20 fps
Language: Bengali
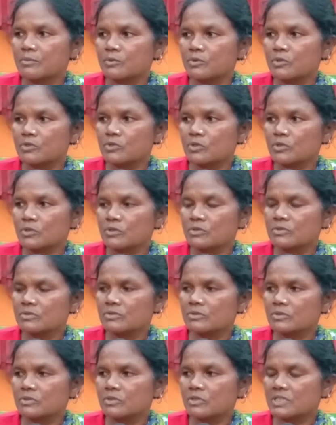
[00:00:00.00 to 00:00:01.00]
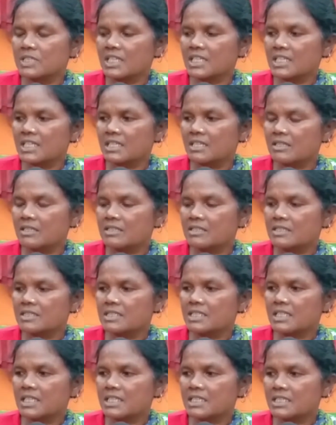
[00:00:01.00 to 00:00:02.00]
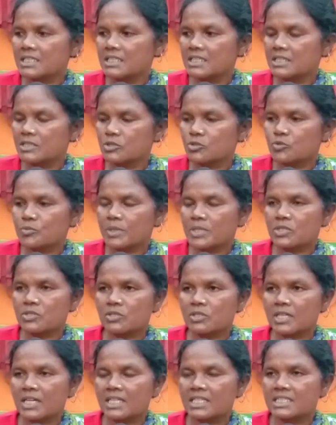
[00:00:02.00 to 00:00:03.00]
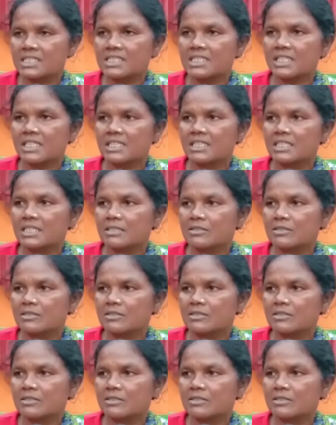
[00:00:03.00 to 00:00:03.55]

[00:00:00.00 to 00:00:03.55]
কত কত তারিখে এসেছিলেন ইয়ে সুভাষ সরকার এসেছিলেন